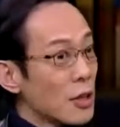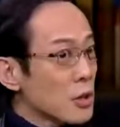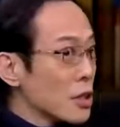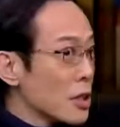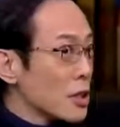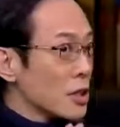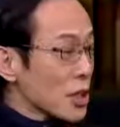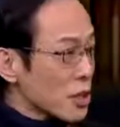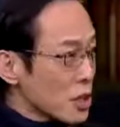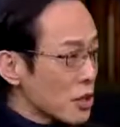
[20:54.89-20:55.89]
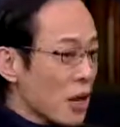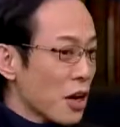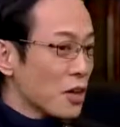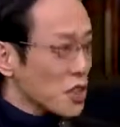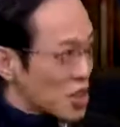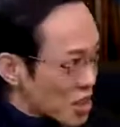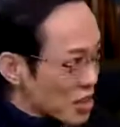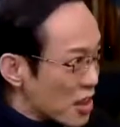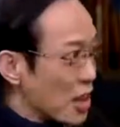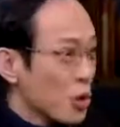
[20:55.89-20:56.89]
所以你这个时候要能
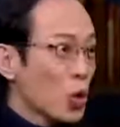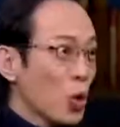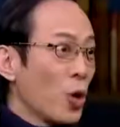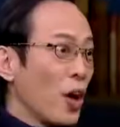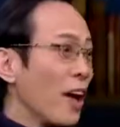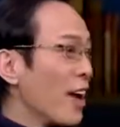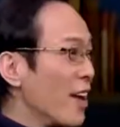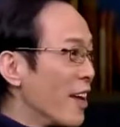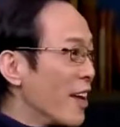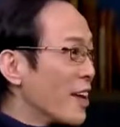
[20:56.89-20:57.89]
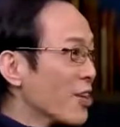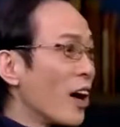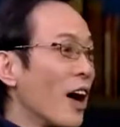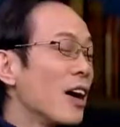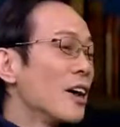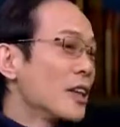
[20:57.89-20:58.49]
进也能退，是吧？